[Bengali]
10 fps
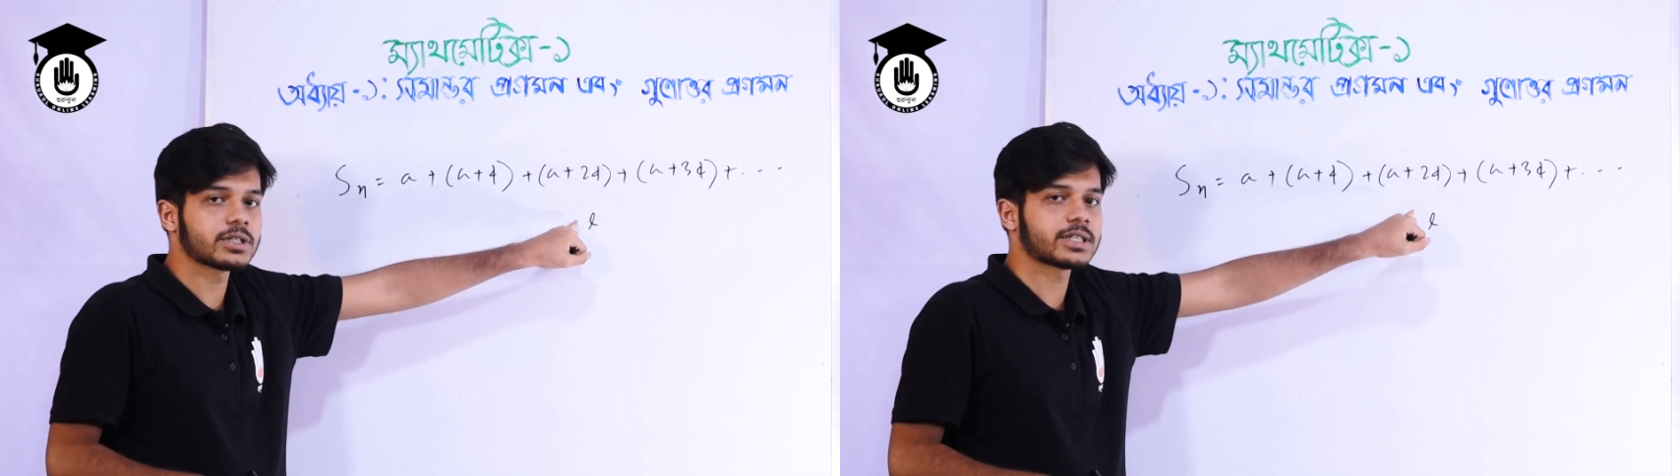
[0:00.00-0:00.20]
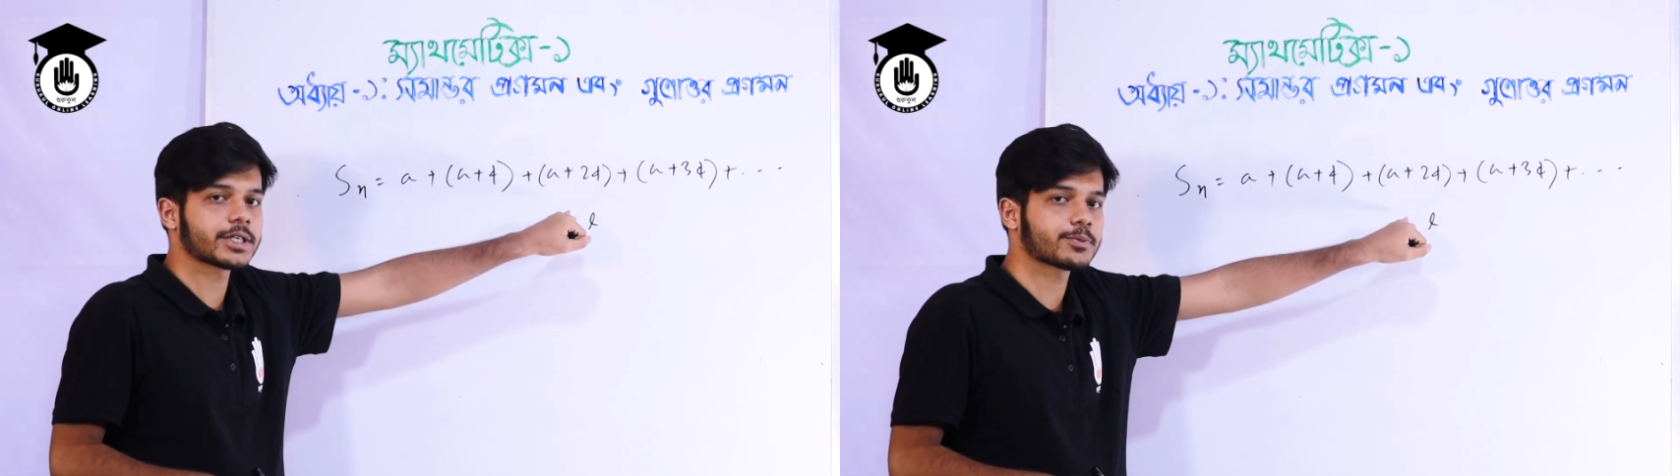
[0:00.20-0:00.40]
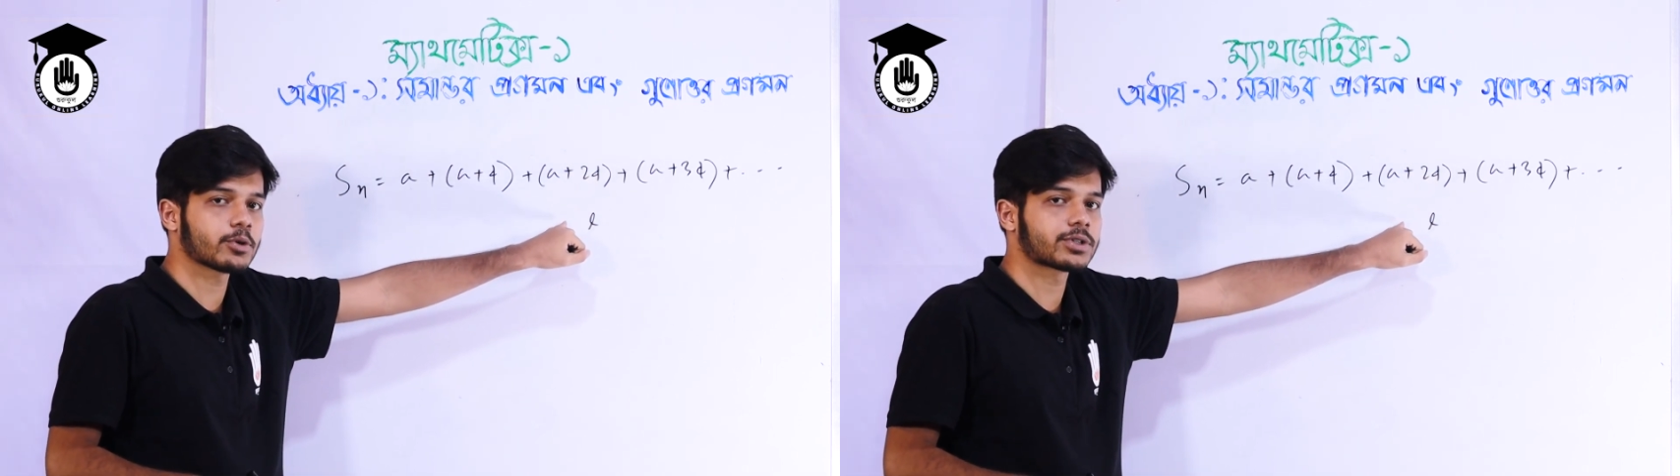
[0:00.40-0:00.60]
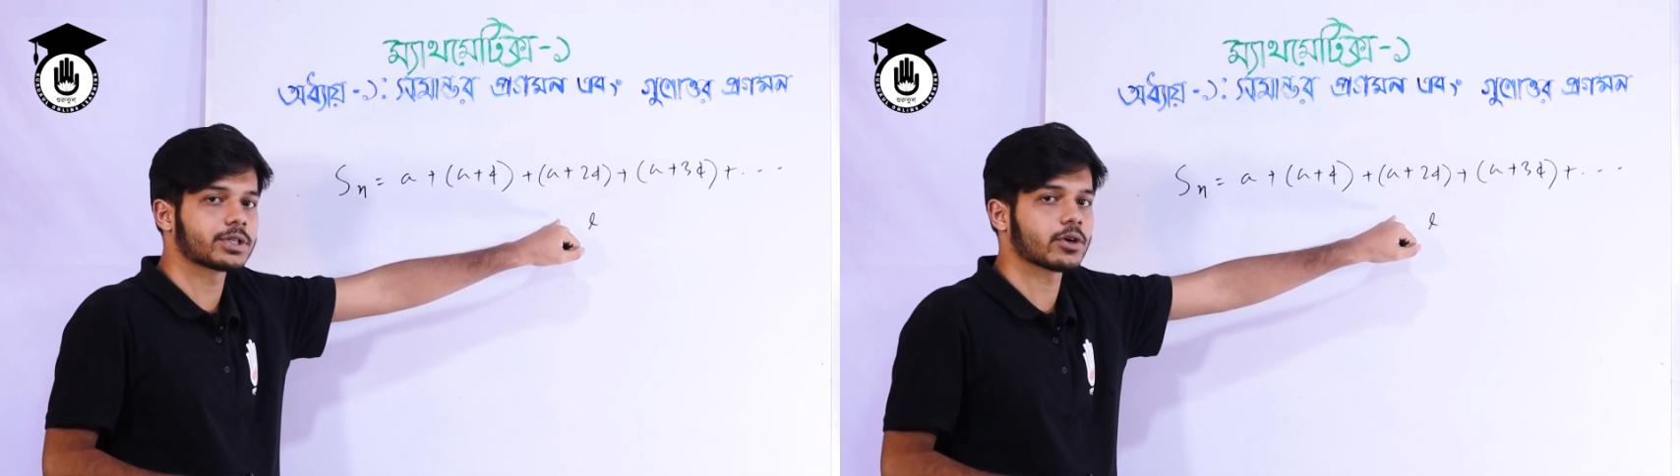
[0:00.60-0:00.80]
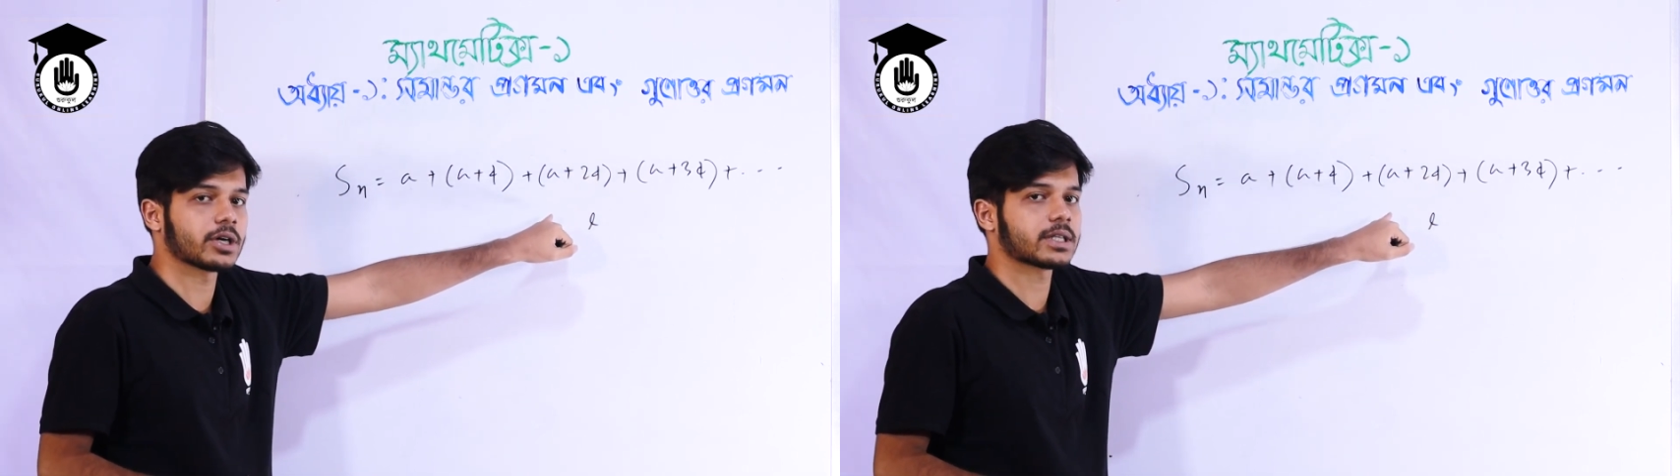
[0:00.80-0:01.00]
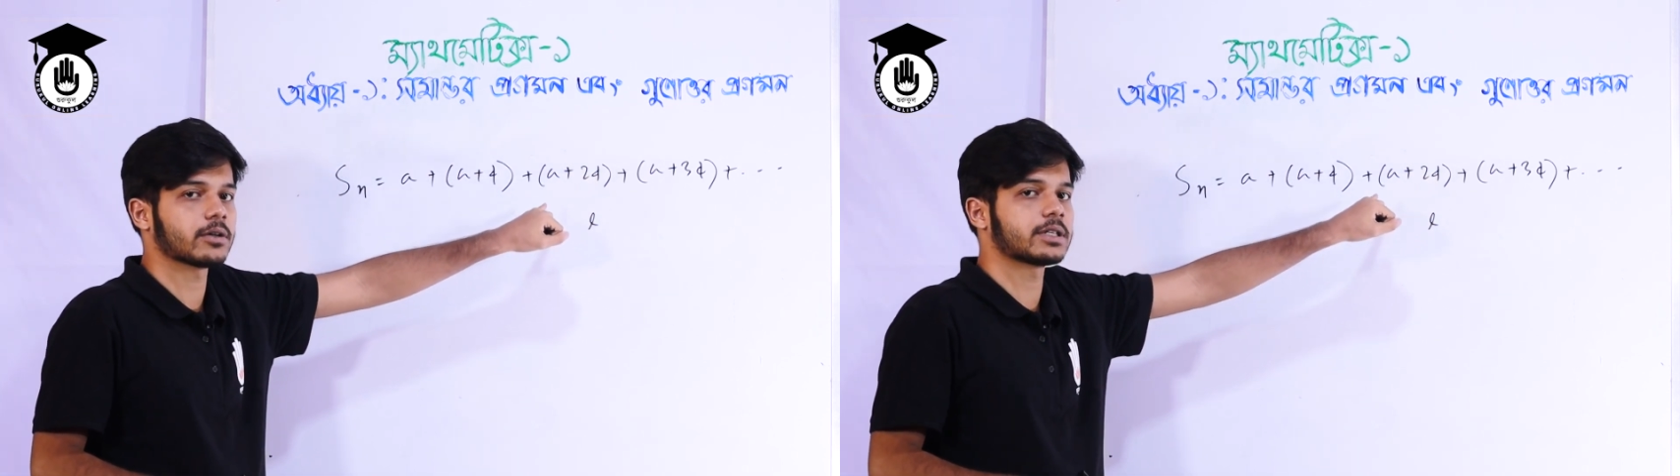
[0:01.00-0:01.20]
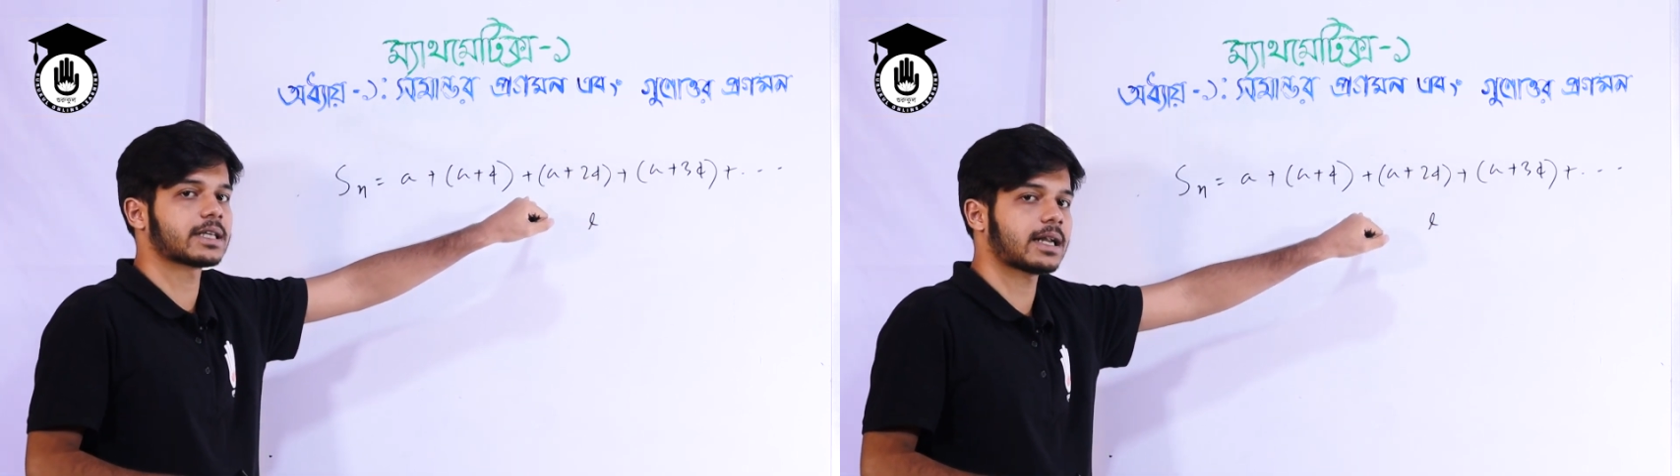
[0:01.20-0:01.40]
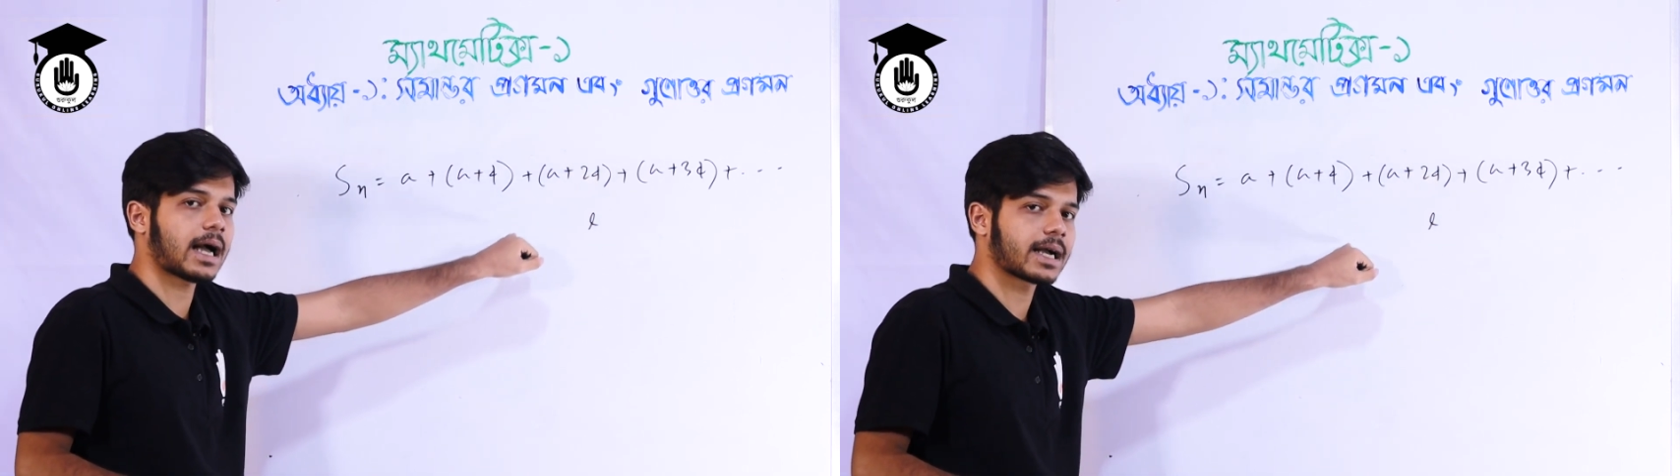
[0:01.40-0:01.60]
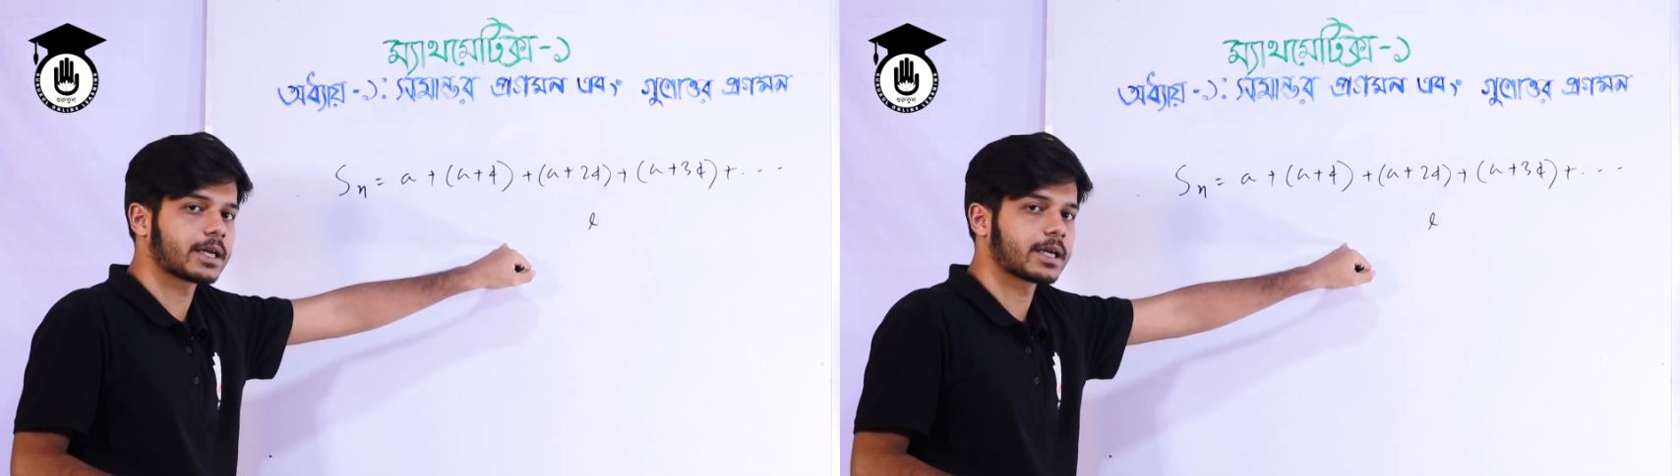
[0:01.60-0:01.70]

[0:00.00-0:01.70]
যদি শেষ পদটি হয় তাহলে তার